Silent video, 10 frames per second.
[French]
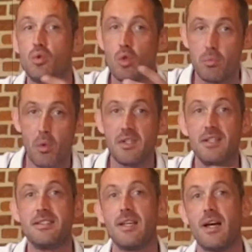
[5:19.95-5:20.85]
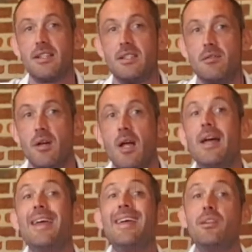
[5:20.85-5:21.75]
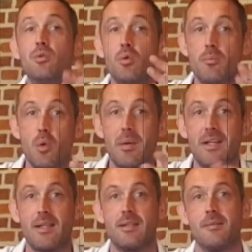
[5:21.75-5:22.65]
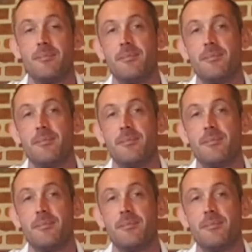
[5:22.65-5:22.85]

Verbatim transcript: taux de protéines C réactives et du nombre de plaquettes.